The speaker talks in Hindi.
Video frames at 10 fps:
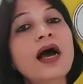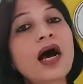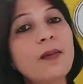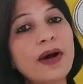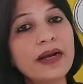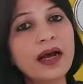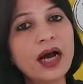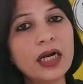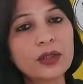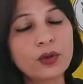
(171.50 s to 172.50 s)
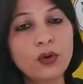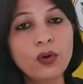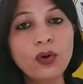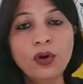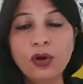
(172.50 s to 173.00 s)
हमारे हार्ट को
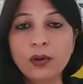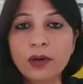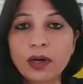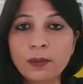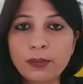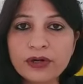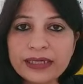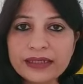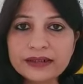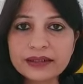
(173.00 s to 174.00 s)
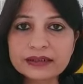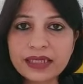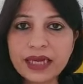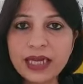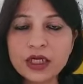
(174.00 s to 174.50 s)
प्रोटेक्टेड
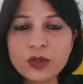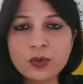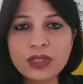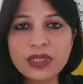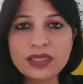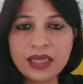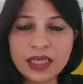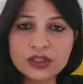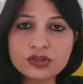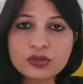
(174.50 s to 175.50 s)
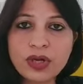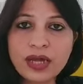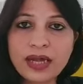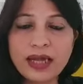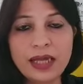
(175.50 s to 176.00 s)
रखता है क्योंकि ये जो
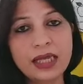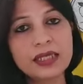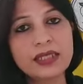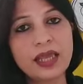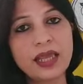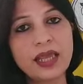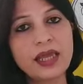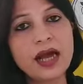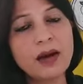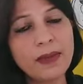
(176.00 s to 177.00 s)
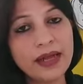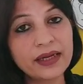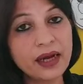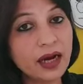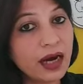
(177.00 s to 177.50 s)
है ये
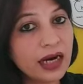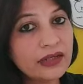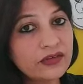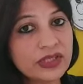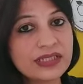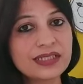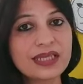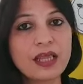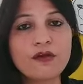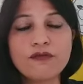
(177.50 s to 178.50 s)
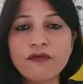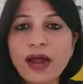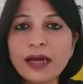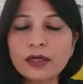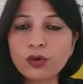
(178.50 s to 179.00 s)
हमारी आर्टरीज से
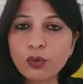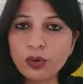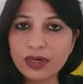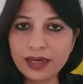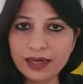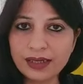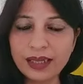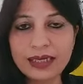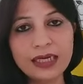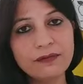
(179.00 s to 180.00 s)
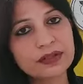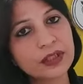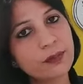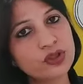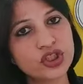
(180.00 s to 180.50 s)
फैट को लेके लीवर
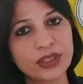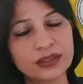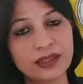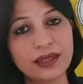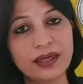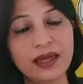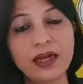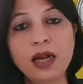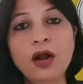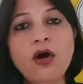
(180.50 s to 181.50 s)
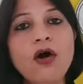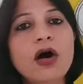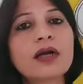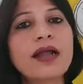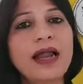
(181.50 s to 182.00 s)
तक पहुंचाता है
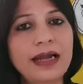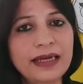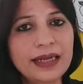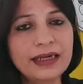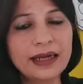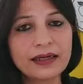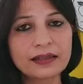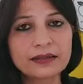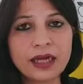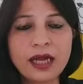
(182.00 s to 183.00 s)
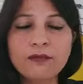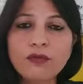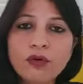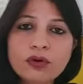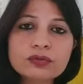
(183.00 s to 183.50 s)
और एल करता है
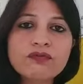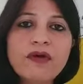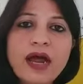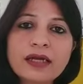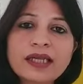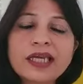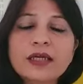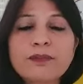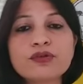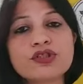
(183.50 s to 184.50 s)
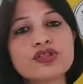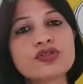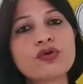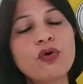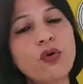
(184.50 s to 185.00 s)
वो फैट की
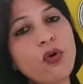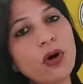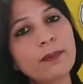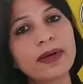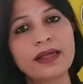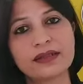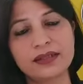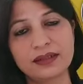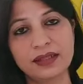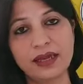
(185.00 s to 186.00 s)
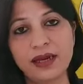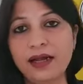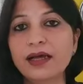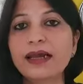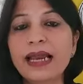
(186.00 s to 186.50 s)
डिपोजिशन को और बढ़ाता जाता है
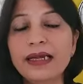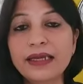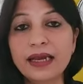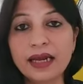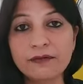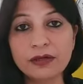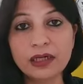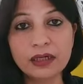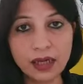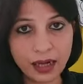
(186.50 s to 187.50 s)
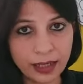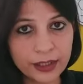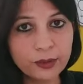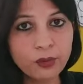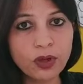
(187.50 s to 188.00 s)
अगर एल लेवल
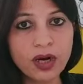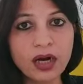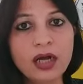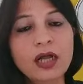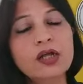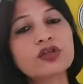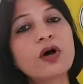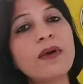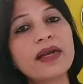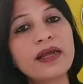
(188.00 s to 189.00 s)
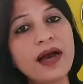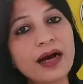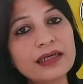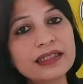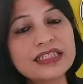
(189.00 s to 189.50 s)
हाई होगा तो हमारी
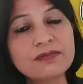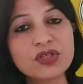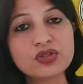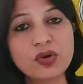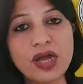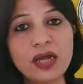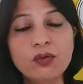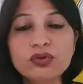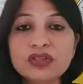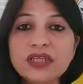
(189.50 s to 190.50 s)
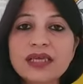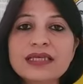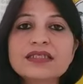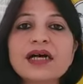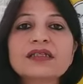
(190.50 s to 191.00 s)
आर्टरीज में जो है उतनी
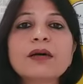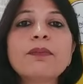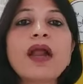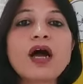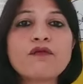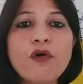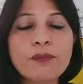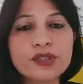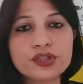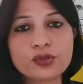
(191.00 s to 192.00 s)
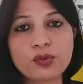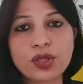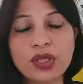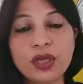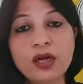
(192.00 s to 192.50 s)
ही ज़्यादा प्लाक फॉर्मेशन
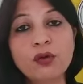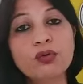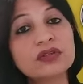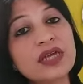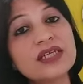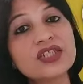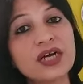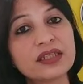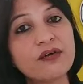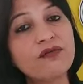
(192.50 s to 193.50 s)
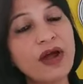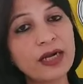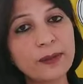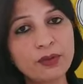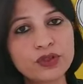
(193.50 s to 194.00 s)
होगी उतना ही ज़्यादा
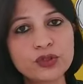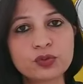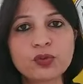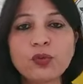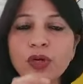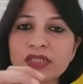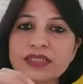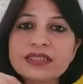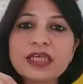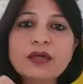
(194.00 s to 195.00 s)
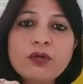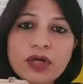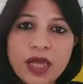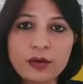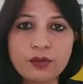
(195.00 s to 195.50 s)
फैट डिपोजिट होगा जिससे कि वो
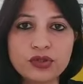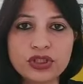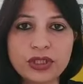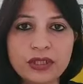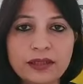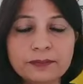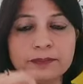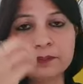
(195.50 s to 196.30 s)
नैरो हो जाएंगी